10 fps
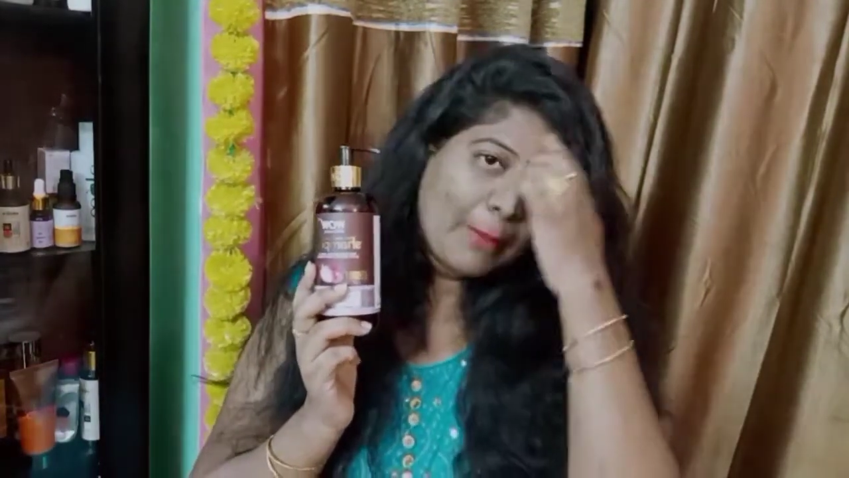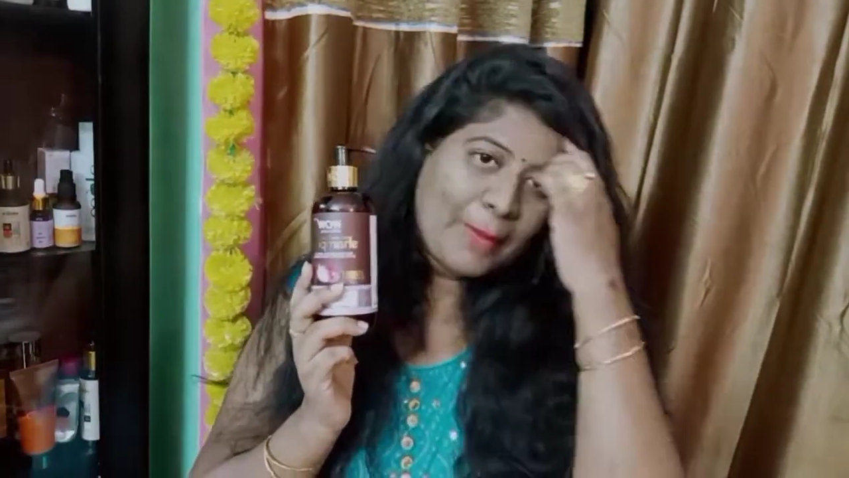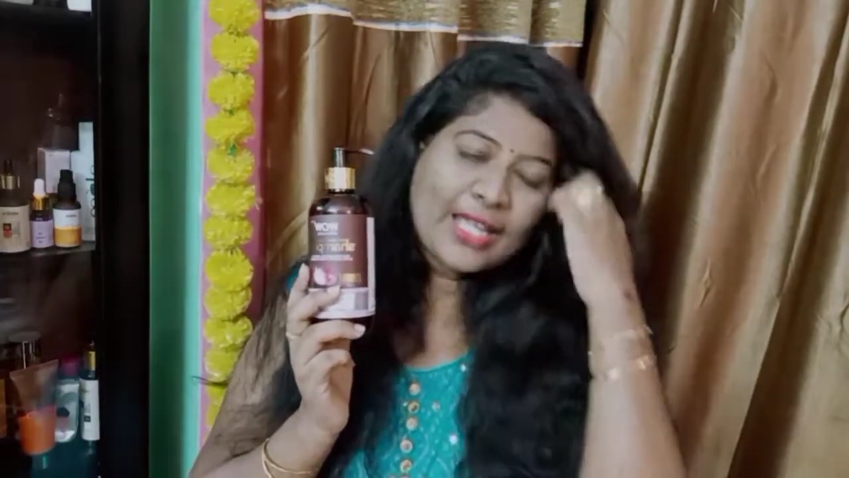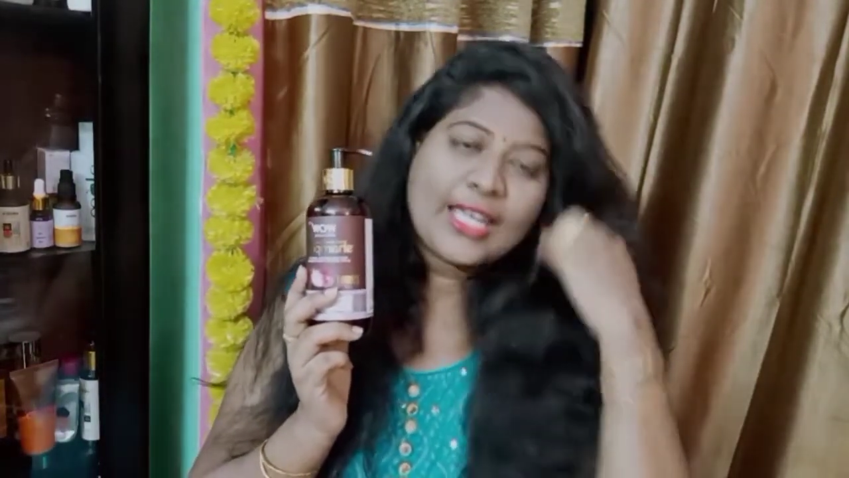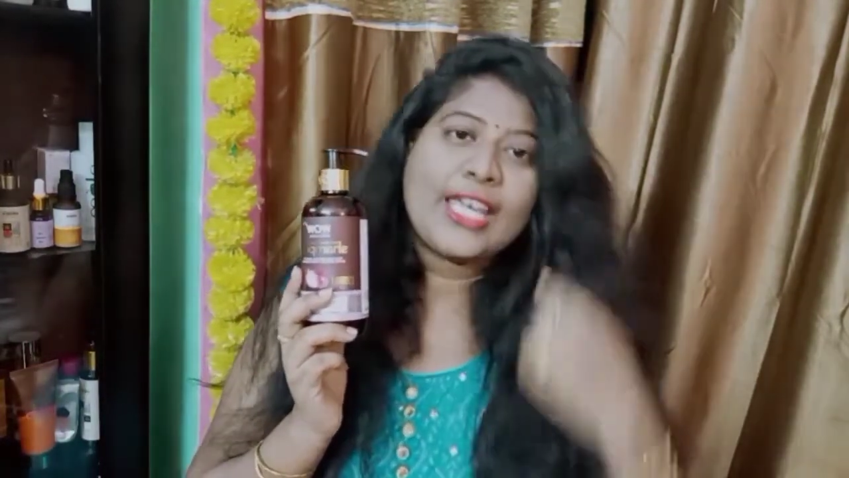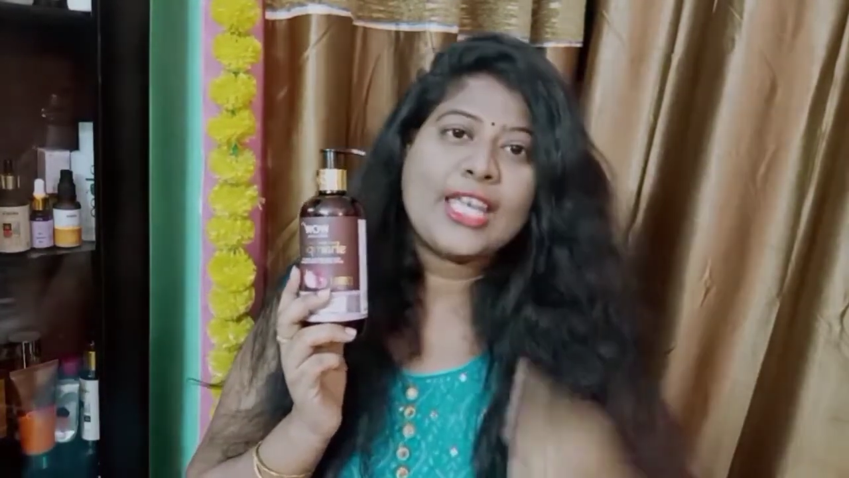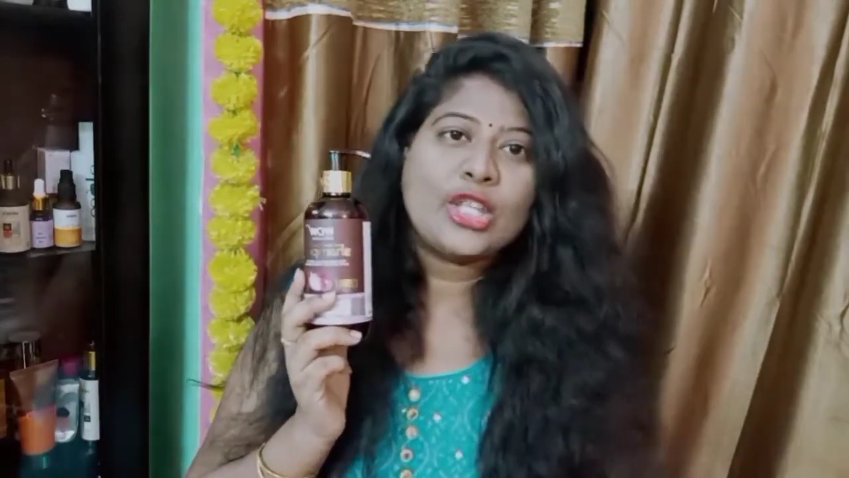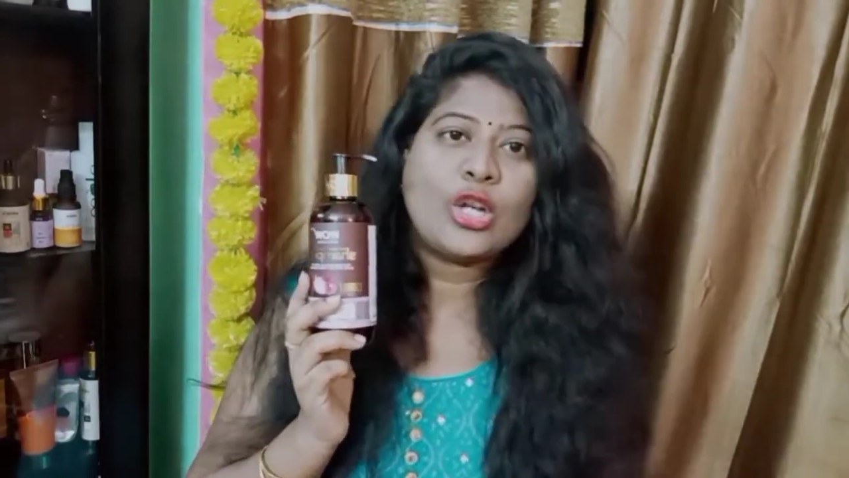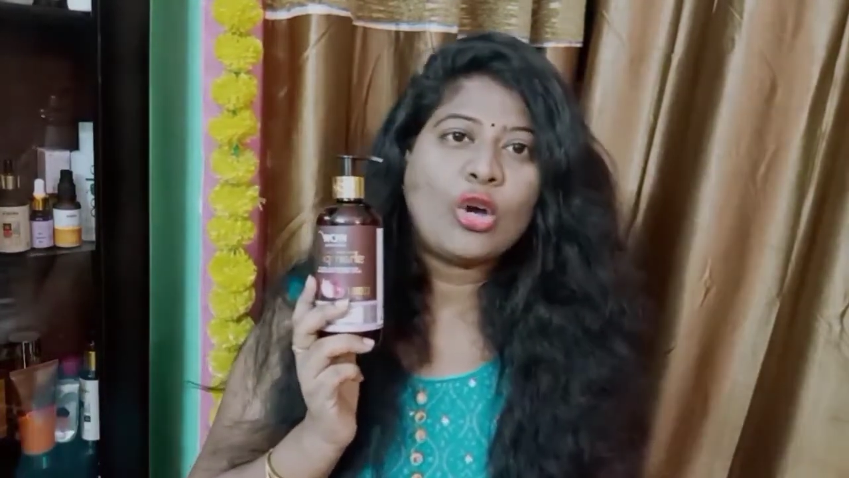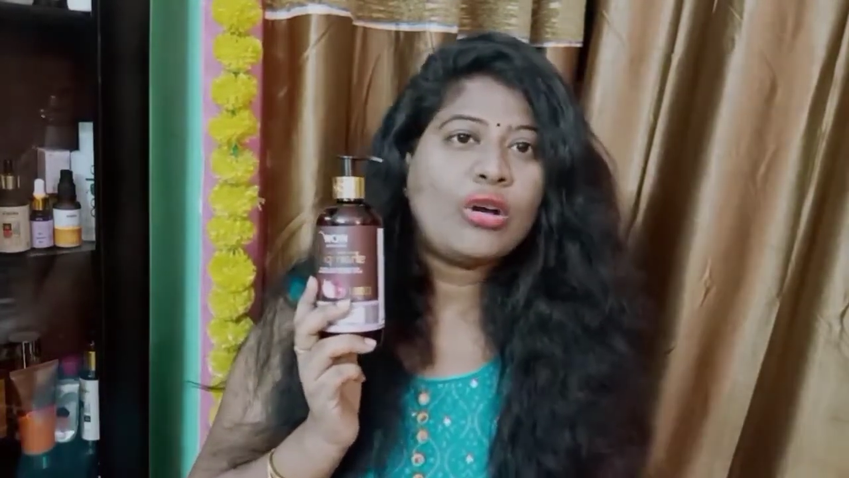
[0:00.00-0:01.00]
మనకి
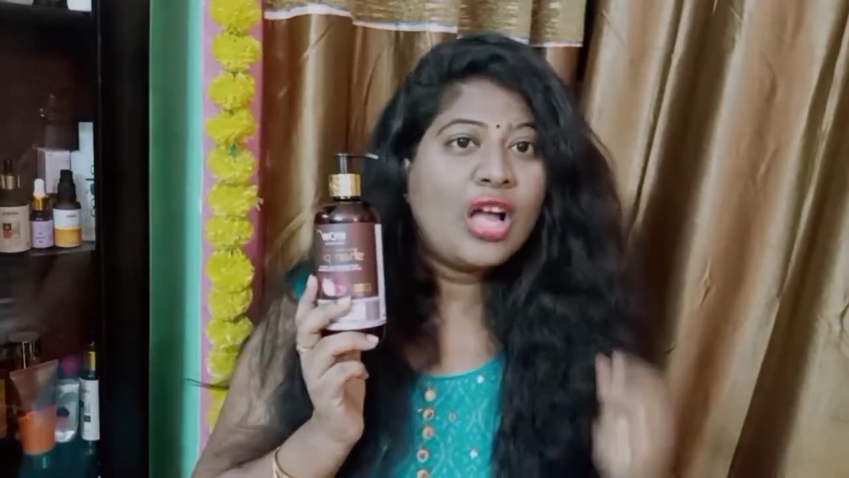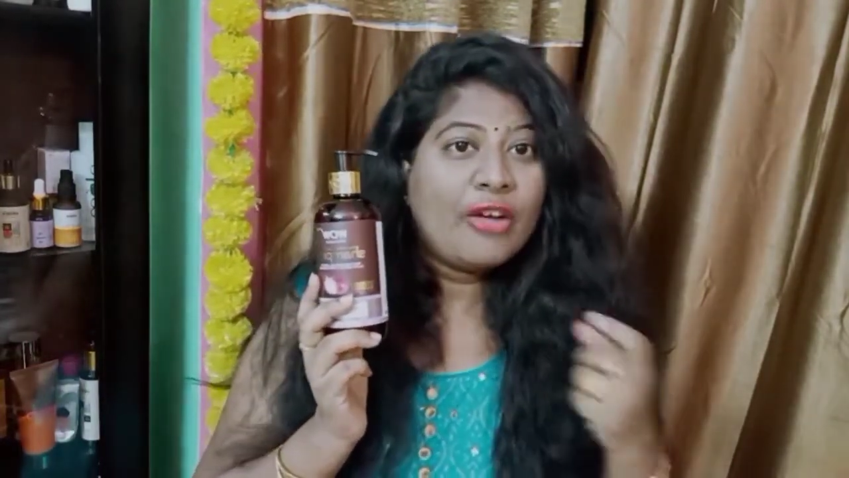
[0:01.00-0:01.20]
ఇందులో